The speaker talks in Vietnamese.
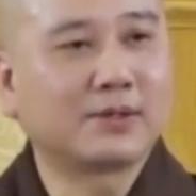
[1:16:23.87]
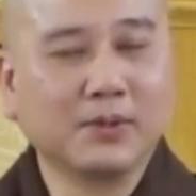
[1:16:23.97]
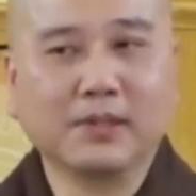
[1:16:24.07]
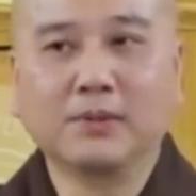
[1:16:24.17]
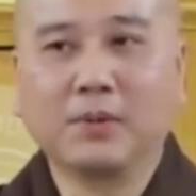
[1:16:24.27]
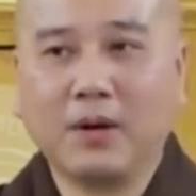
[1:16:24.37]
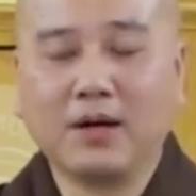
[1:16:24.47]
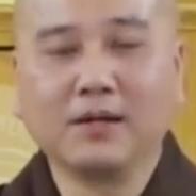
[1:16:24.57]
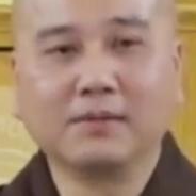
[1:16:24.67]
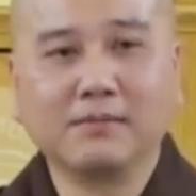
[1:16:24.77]
tuần
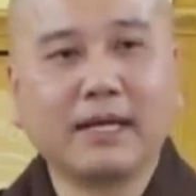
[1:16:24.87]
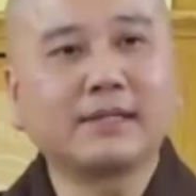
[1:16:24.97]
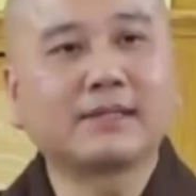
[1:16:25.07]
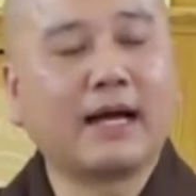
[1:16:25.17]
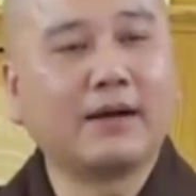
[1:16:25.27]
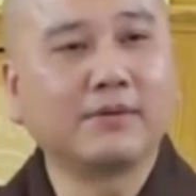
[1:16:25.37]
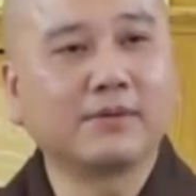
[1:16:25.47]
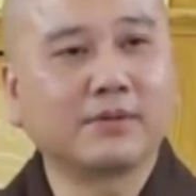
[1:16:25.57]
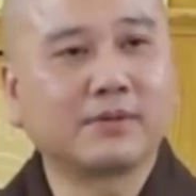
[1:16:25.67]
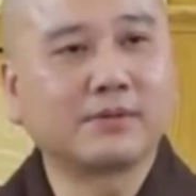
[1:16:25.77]
hoàn máy tạo
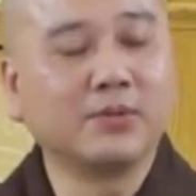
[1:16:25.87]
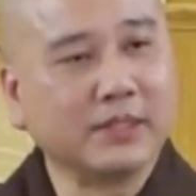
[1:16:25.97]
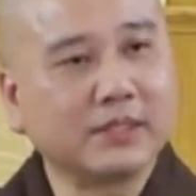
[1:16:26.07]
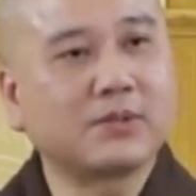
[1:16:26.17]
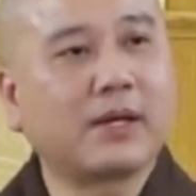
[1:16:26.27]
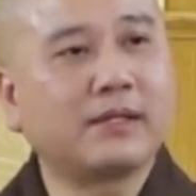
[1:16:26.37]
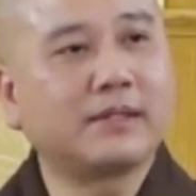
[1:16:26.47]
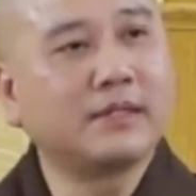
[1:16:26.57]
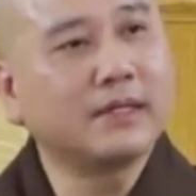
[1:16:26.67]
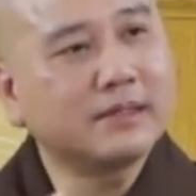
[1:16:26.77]
chuyển xoay,
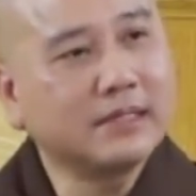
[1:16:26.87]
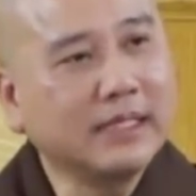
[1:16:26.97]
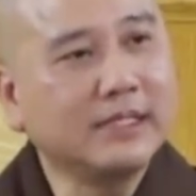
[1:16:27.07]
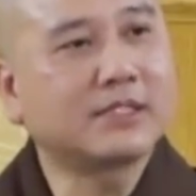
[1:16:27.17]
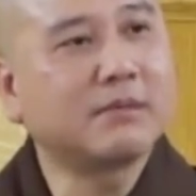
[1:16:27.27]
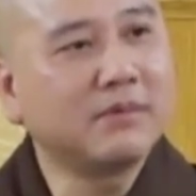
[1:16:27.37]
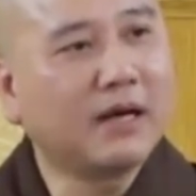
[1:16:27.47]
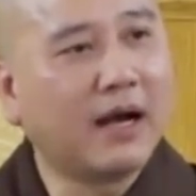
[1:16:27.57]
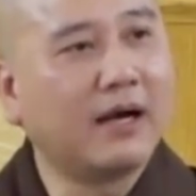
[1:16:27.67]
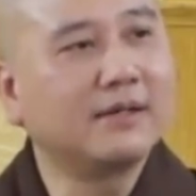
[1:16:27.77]
chết đi sống
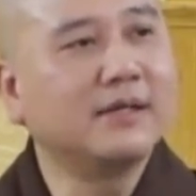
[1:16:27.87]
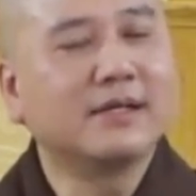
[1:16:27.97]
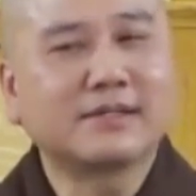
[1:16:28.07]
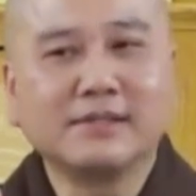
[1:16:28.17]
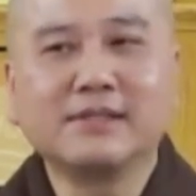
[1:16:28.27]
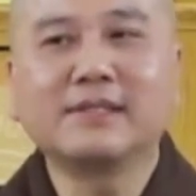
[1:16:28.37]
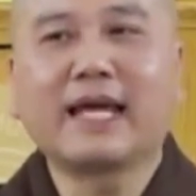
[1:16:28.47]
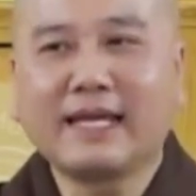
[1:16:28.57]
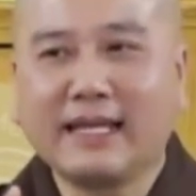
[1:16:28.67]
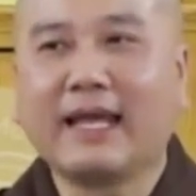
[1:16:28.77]
ở xưa
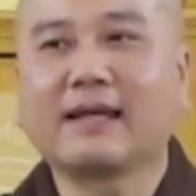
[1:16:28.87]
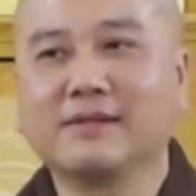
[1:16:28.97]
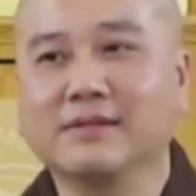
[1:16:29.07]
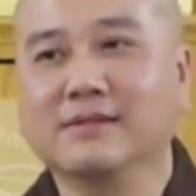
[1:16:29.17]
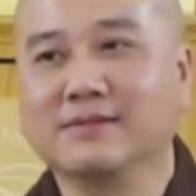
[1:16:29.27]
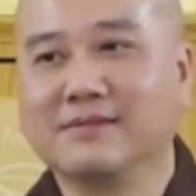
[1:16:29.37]
nay lẽ thường,